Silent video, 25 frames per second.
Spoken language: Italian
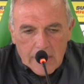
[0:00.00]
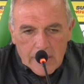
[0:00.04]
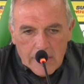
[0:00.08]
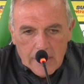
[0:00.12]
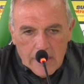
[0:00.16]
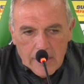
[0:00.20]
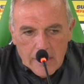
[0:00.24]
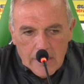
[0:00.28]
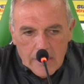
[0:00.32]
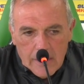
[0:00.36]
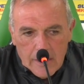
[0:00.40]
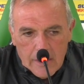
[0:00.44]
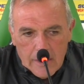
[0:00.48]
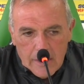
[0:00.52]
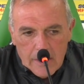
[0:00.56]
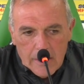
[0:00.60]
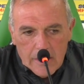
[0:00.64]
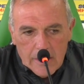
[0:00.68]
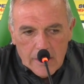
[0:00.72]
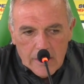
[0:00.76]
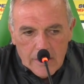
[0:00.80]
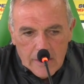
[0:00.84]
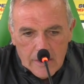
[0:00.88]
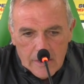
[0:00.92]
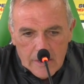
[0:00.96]

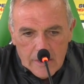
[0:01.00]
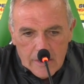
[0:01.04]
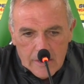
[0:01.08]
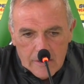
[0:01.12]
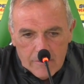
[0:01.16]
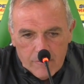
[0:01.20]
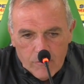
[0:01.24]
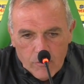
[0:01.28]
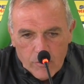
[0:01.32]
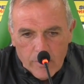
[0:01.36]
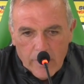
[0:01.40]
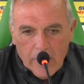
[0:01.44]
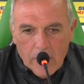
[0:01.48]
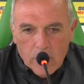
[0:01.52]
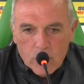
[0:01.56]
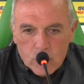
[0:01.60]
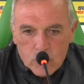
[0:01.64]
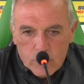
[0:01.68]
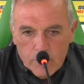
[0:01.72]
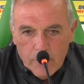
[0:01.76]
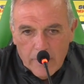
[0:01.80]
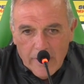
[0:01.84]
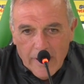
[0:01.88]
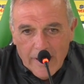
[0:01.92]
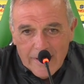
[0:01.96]
che vorranno
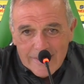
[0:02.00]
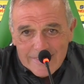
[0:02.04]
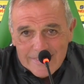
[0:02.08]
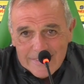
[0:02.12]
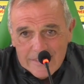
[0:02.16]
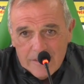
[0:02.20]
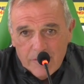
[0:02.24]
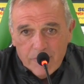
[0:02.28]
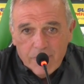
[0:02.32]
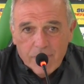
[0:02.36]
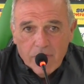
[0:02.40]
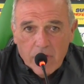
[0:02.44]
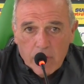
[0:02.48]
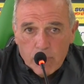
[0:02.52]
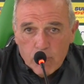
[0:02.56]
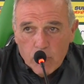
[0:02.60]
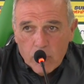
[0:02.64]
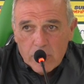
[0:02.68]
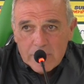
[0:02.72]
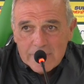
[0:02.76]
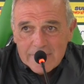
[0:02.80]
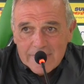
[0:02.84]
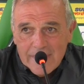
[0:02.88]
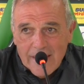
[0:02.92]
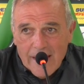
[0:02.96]
superarsi, fermo
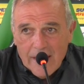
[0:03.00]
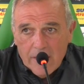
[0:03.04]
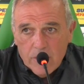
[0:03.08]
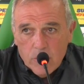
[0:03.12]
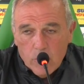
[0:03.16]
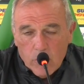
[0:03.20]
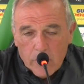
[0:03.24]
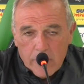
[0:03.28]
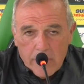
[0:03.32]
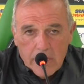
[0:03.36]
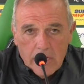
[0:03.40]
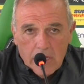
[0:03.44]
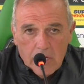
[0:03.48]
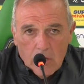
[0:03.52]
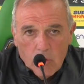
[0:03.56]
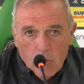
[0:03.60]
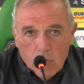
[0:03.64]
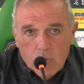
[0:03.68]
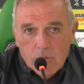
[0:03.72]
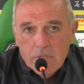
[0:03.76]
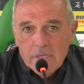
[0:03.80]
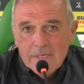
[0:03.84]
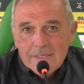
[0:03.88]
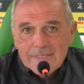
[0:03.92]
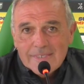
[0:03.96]
restando che
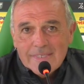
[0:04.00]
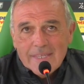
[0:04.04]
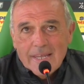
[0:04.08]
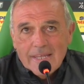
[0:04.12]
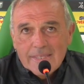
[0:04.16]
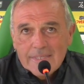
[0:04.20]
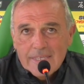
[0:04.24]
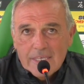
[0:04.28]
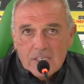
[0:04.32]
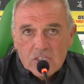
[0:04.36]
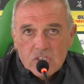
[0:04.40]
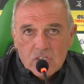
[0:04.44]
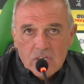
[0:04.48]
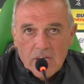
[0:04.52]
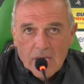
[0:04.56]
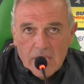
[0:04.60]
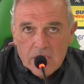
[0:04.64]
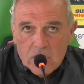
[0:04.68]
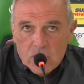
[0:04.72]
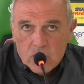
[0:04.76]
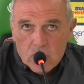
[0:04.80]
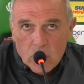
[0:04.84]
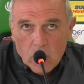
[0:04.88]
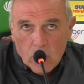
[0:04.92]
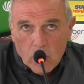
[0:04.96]
ogni strategia
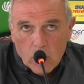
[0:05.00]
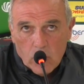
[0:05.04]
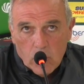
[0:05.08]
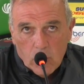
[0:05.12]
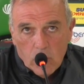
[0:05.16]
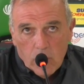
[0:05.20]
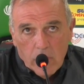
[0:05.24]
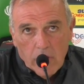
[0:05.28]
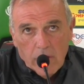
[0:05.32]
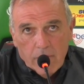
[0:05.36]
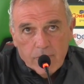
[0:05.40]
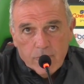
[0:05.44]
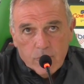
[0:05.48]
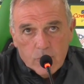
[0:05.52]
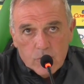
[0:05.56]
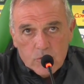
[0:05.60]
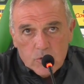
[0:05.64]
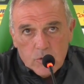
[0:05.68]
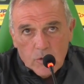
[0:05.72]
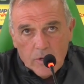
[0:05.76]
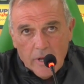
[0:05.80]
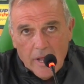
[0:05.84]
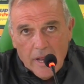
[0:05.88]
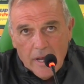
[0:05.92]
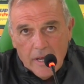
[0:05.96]
di gioco è
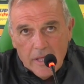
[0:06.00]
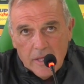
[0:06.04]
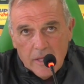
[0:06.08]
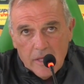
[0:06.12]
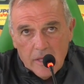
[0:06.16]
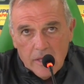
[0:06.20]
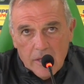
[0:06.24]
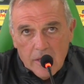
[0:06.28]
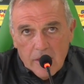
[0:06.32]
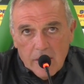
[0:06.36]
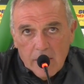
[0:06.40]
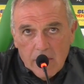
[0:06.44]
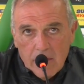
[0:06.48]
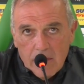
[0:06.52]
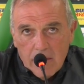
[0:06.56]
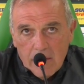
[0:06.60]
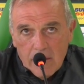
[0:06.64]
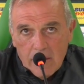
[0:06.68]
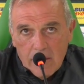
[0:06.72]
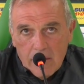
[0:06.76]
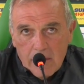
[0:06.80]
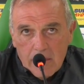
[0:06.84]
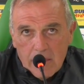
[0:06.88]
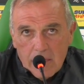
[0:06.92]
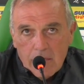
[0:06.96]
funzionale
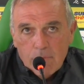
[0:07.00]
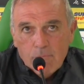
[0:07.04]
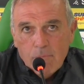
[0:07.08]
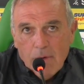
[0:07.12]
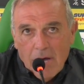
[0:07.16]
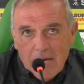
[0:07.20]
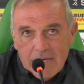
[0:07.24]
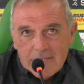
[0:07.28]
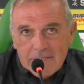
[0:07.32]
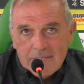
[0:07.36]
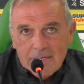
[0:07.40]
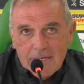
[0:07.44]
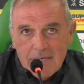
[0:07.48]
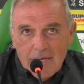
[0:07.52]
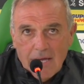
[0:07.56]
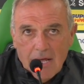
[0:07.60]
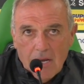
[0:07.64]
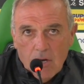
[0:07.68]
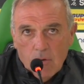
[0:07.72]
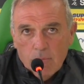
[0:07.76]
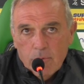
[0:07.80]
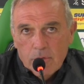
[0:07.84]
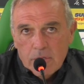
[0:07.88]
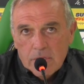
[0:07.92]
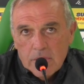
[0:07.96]
in base
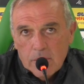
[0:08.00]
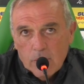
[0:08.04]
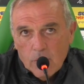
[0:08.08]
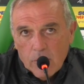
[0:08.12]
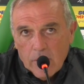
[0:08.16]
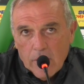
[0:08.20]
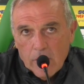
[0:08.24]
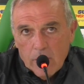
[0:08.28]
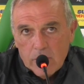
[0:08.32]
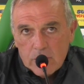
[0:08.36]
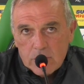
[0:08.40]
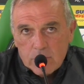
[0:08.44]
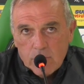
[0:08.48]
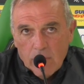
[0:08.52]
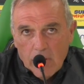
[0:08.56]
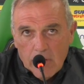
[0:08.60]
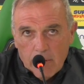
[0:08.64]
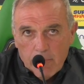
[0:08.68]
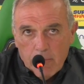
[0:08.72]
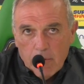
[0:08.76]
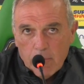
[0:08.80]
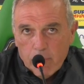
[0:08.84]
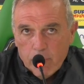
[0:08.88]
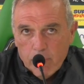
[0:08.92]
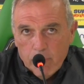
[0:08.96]
all'obiettivo che ha una squadra
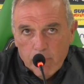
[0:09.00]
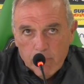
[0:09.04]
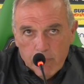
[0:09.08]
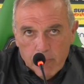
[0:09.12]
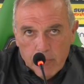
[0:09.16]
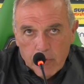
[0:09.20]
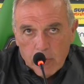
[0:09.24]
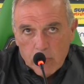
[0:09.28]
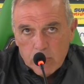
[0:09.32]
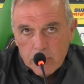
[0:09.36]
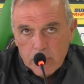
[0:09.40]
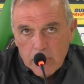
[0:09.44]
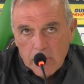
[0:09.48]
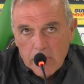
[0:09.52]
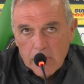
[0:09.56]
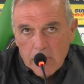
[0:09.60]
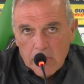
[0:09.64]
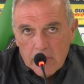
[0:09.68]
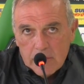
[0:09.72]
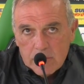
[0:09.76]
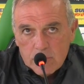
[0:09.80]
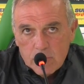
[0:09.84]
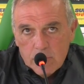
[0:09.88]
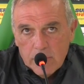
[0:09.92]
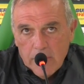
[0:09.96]
per, per ottenere il
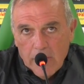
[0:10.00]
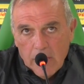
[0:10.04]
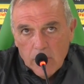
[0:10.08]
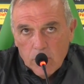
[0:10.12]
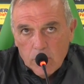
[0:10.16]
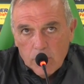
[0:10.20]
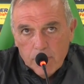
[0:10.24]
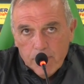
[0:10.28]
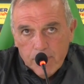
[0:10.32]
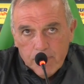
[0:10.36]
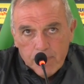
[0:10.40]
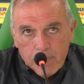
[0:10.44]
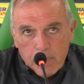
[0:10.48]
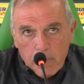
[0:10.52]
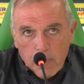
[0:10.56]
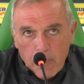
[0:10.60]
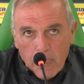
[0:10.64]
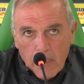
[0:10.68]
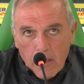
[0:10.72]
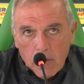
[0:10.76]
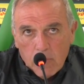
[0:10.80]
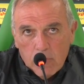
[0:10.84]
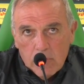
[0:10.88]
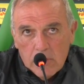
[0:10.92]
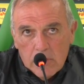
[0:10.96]
risultato.
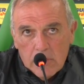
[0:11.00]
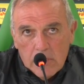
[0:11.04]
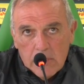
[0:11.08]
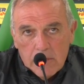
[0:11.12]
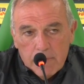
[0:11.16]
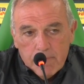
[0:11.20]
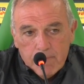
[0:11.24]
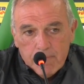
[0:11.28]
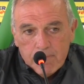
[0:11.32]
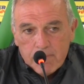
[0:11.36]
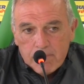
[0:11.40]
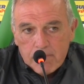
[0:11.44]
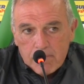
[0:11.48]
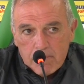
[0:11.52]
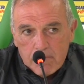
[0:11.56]
Quindi